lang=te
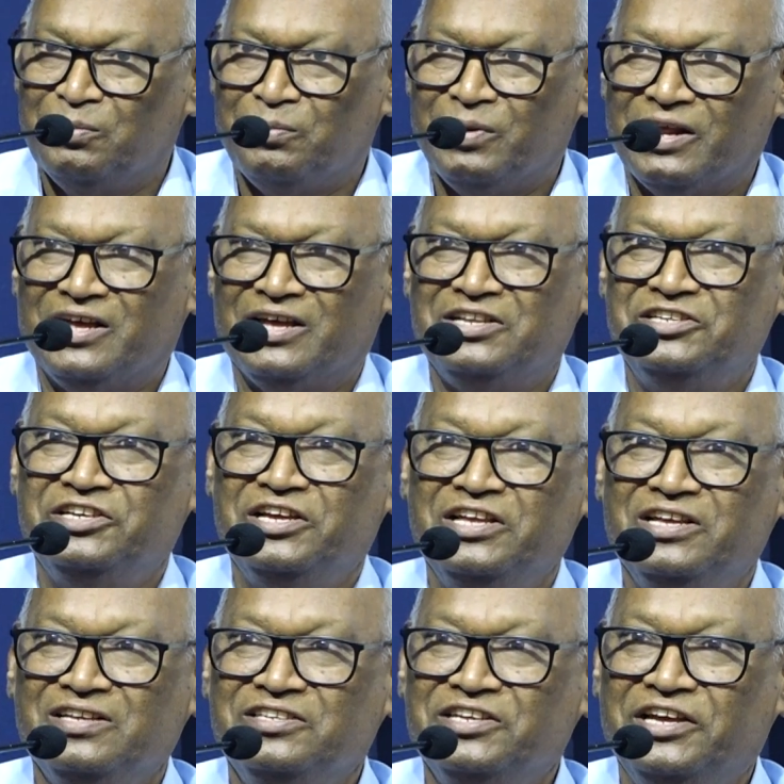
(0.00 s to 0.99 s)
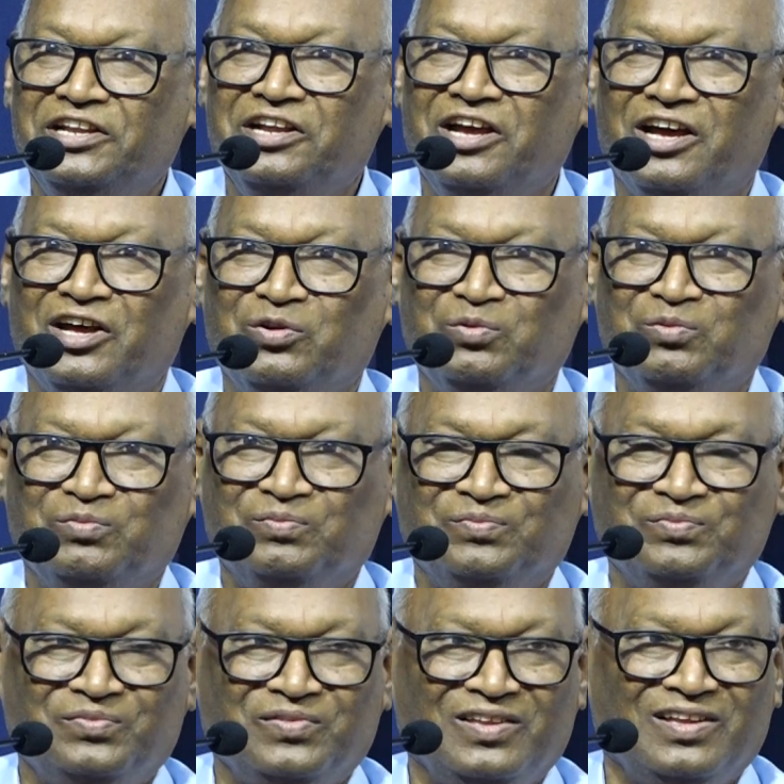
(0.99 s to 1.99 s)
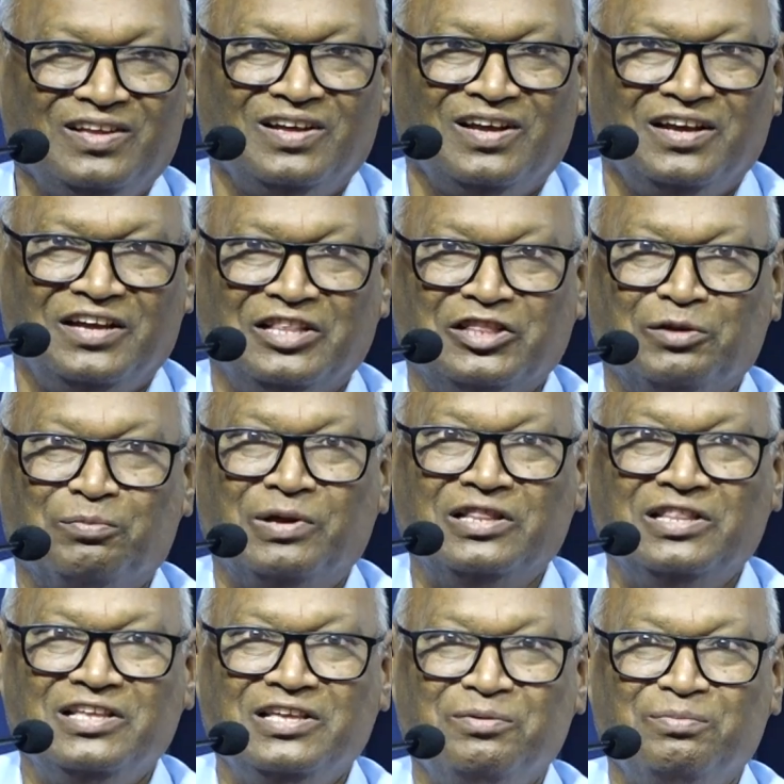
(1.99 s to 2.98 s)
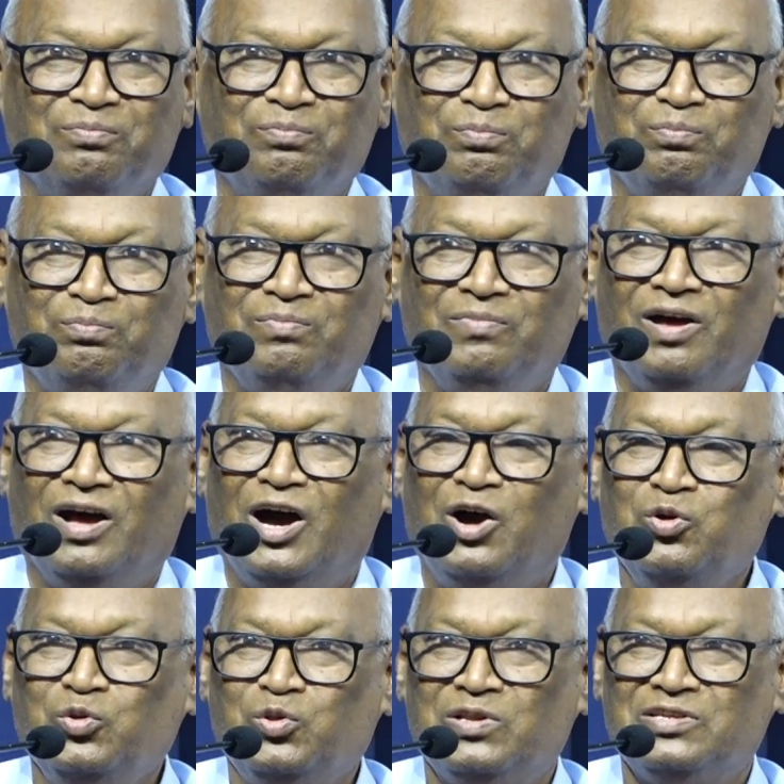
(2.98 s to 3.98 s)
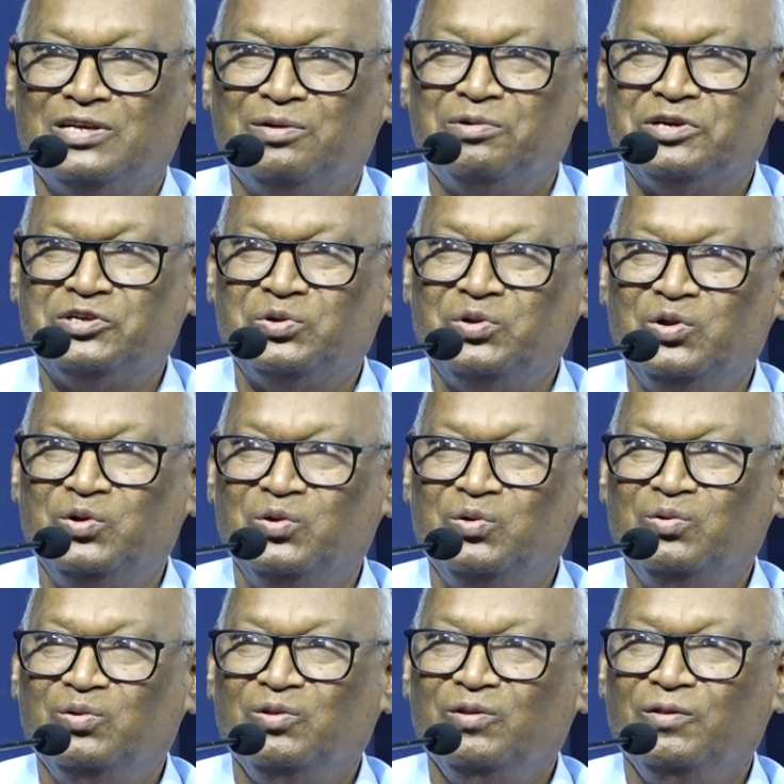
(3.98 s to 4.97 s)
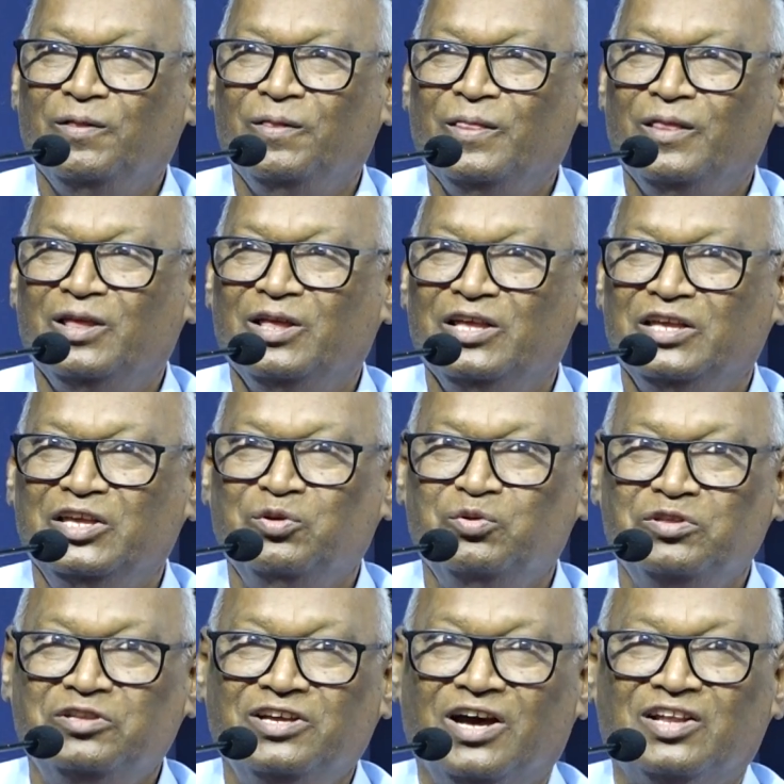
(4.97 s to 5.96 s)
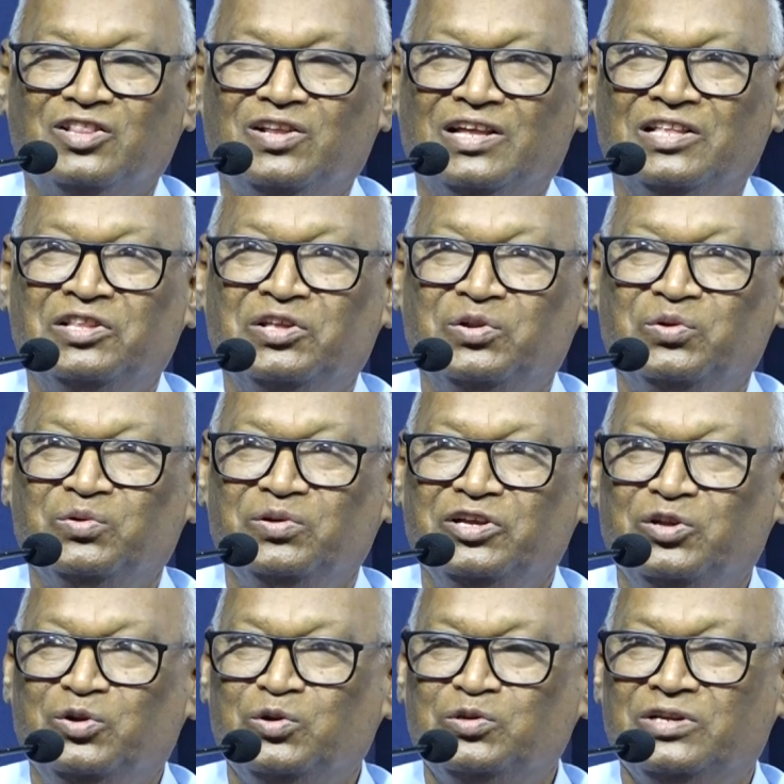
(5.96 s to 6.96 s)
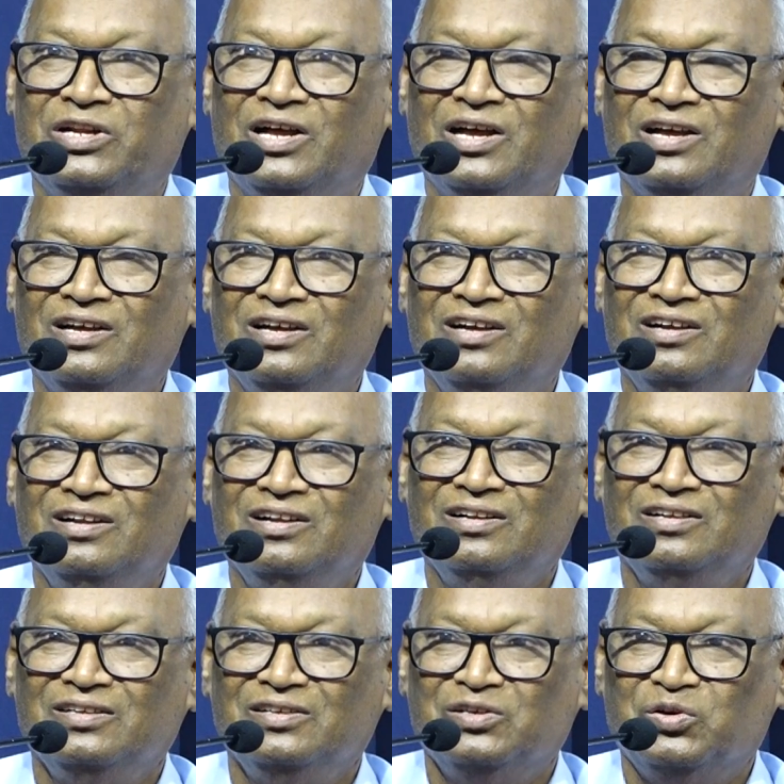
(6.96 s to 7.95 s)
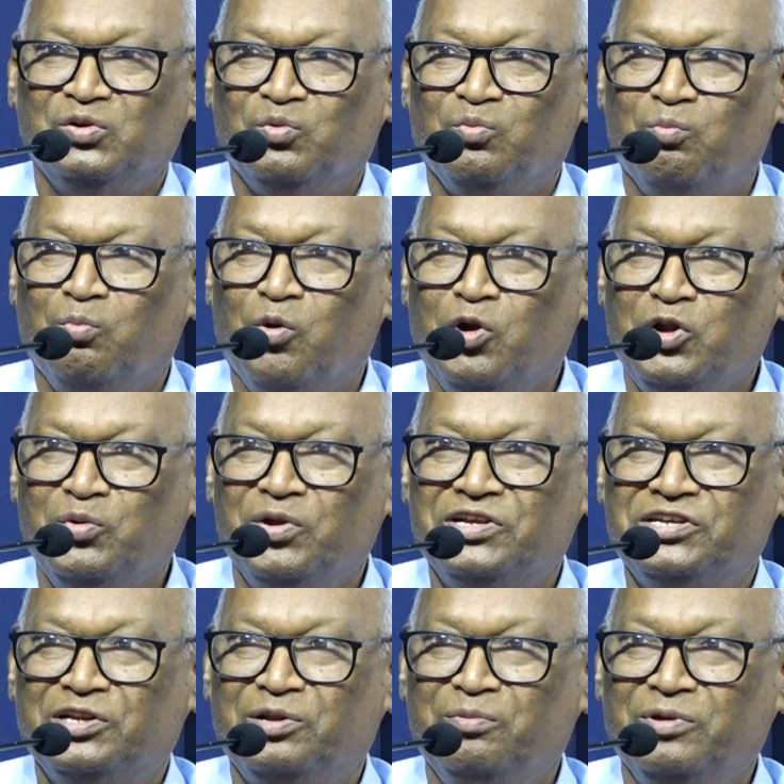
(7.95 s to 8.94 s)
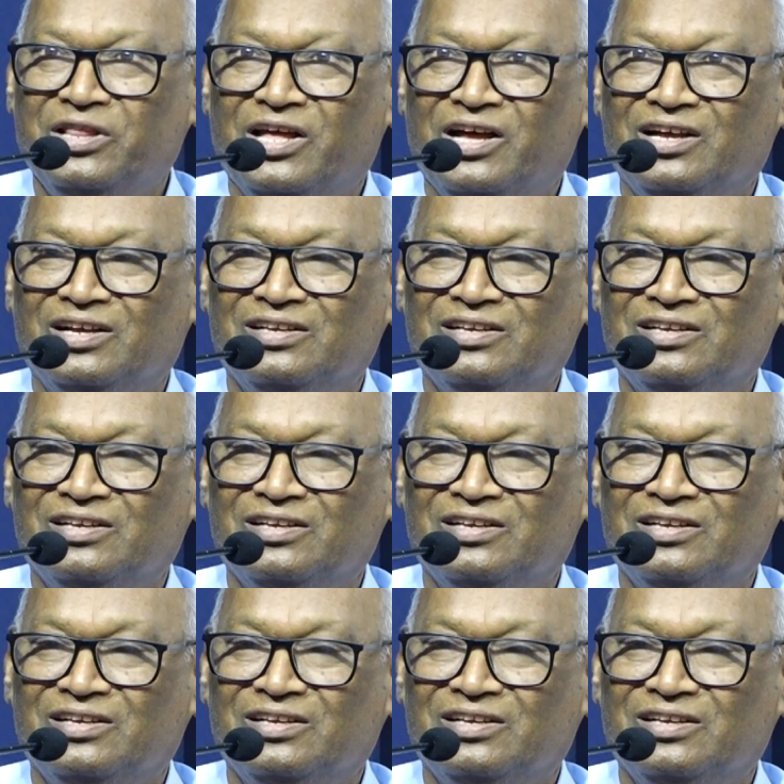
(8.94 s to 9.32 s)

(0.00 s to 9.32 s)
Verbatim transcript: ప్రఖర్ జై జైన్ గారు ఇంతమంది ఆహుతుల సమక్షంలో ఈ విద్యార్థులందరూ ఈ రోజున మోటివేషన్ మీద